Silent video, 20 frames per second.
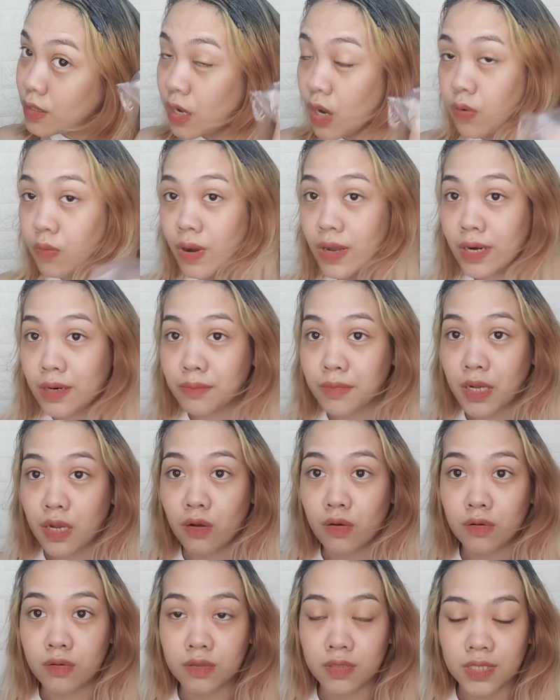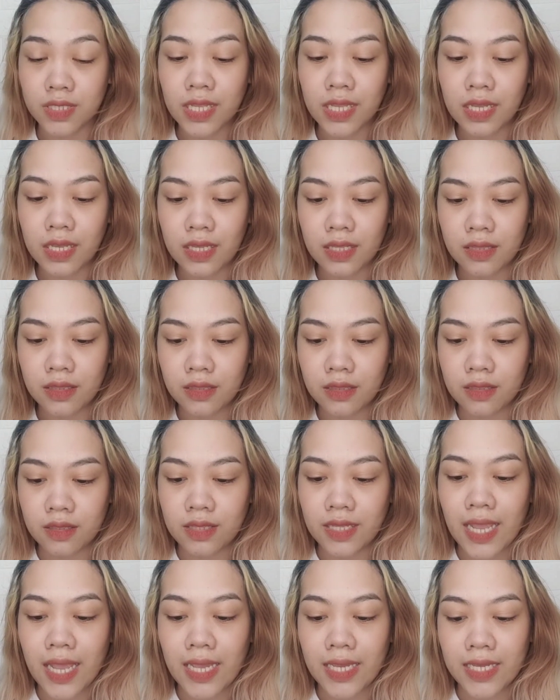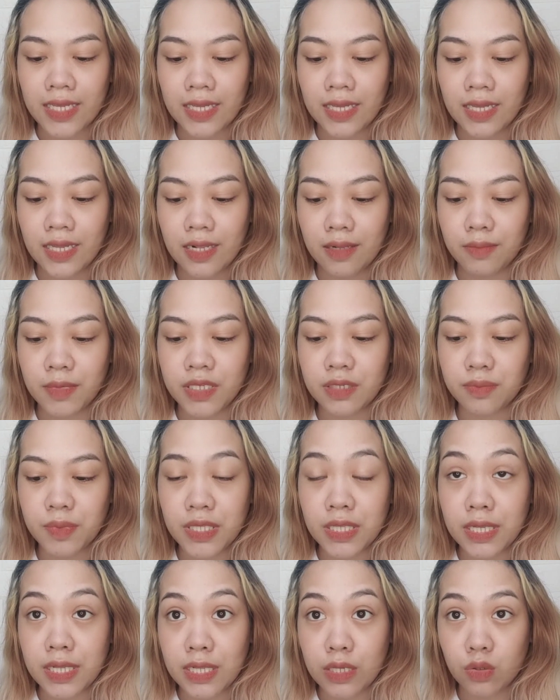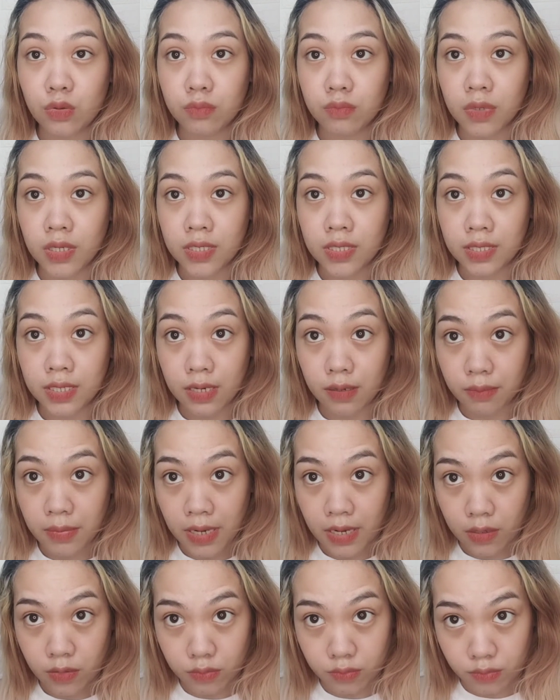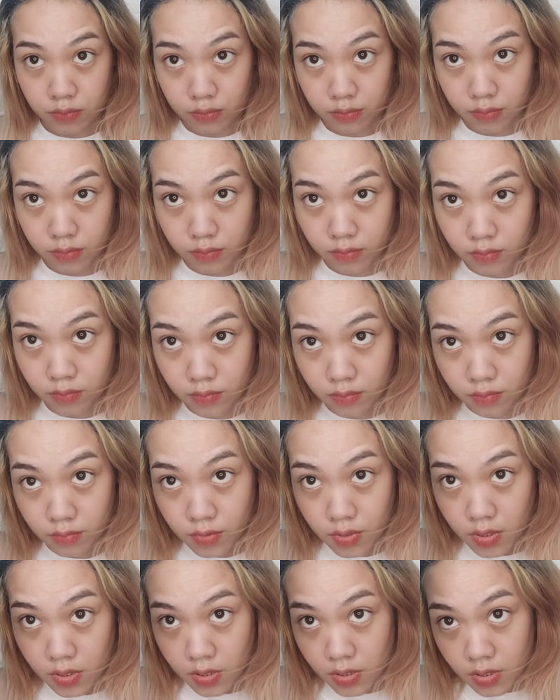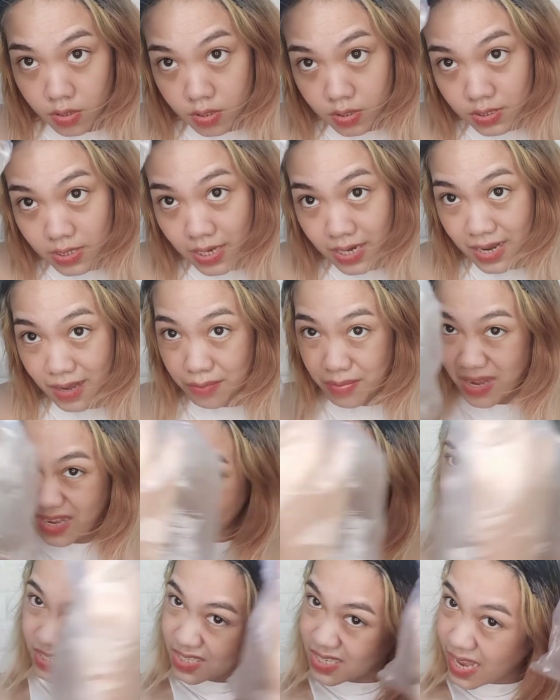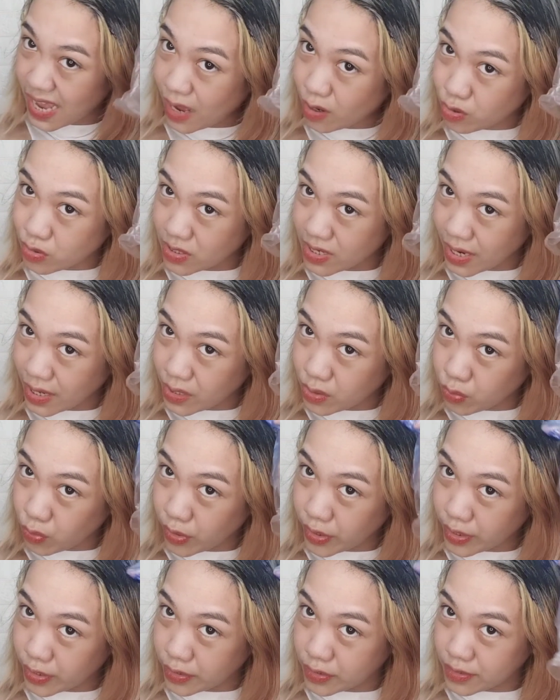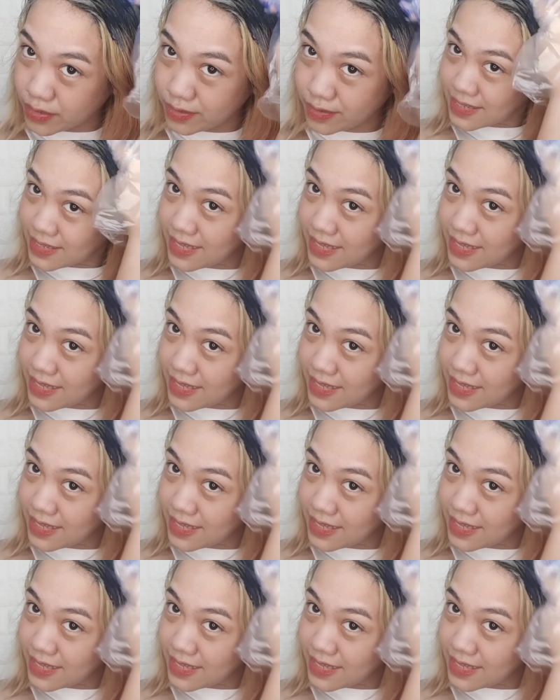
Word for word: gawa ng mga content dahil mas pinili kong magtrabaho sa labas, sa outside world.